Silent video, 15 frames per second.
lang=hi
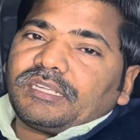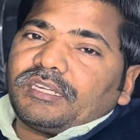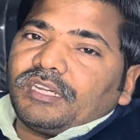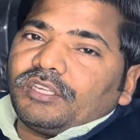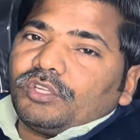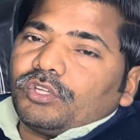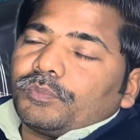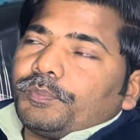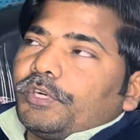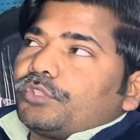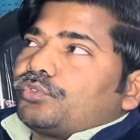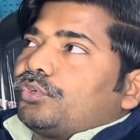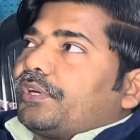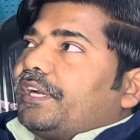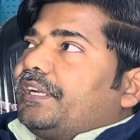कल और
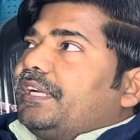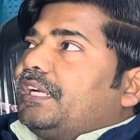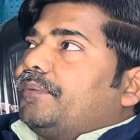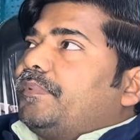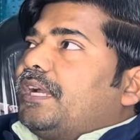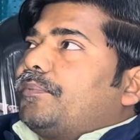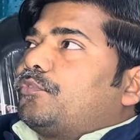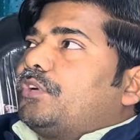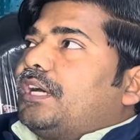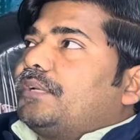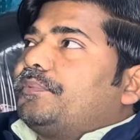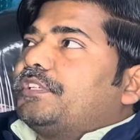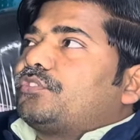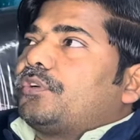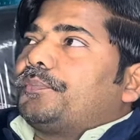परसों के डेट में आपको
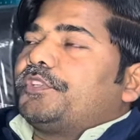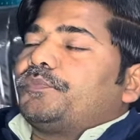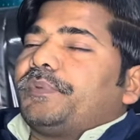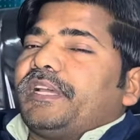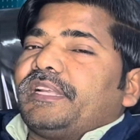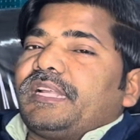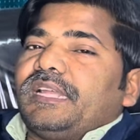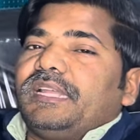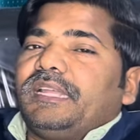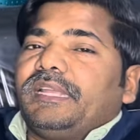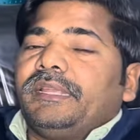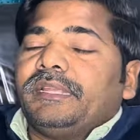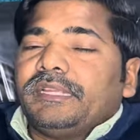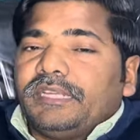आरबीएस ऑफिस पे आना है